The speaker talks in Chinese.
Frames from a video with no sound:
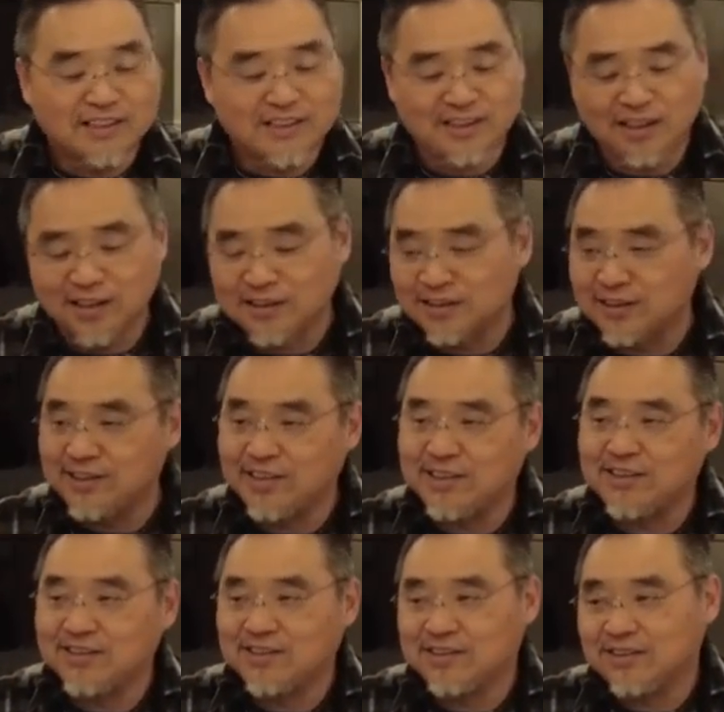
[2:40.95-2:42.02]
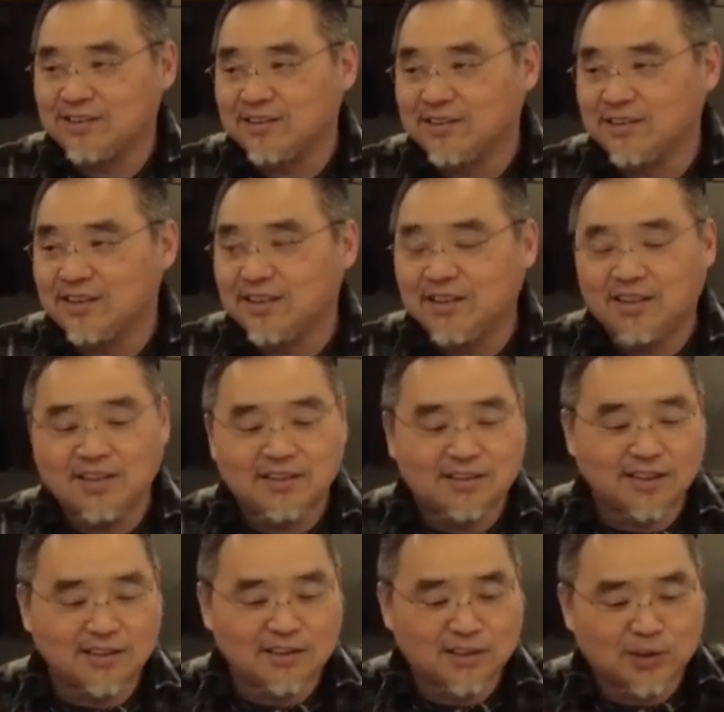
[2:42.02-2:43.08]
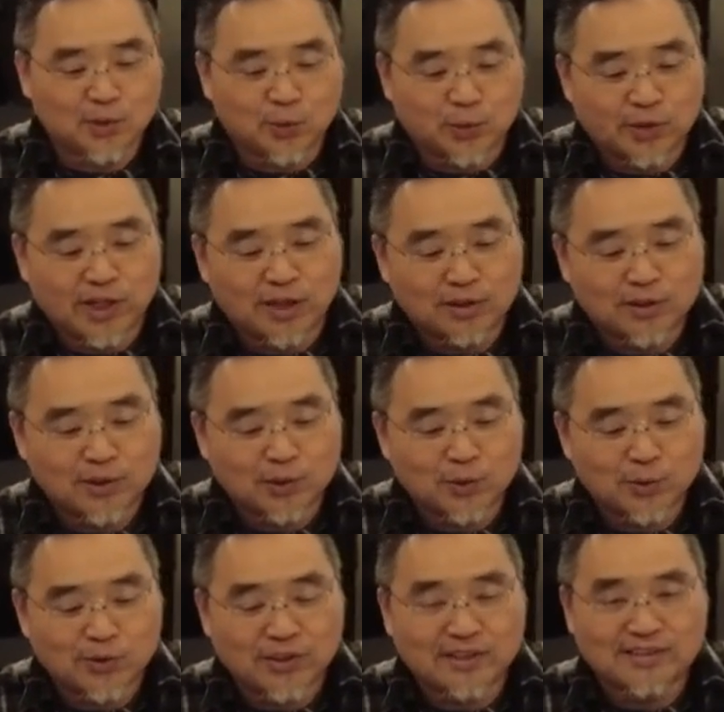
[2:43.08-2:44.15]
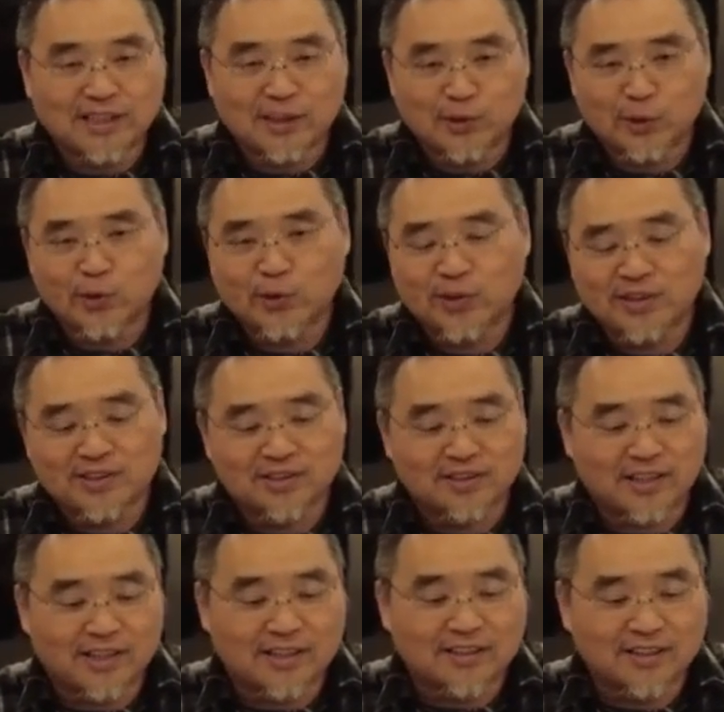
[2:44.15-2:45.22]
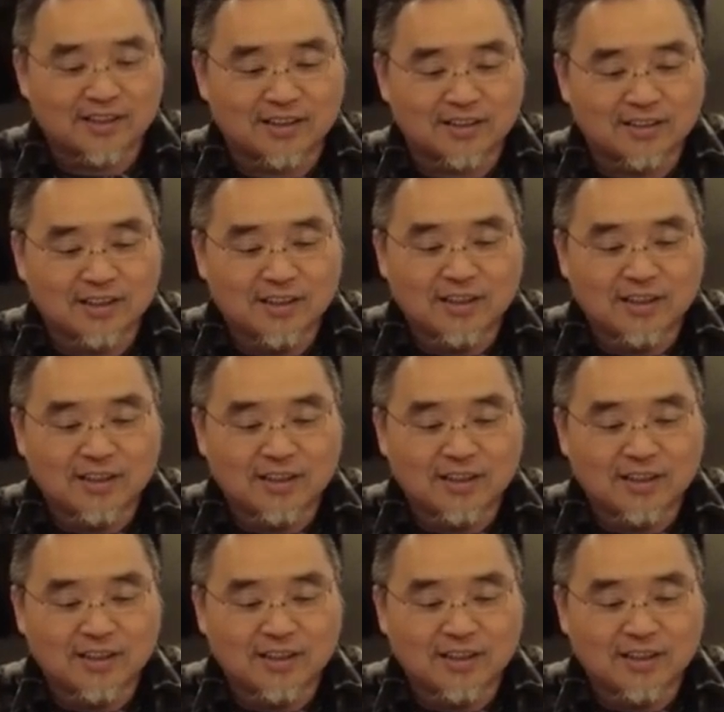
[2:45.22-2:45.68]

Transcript: 第一个是先知，先知主要是出现在旧约时代啊，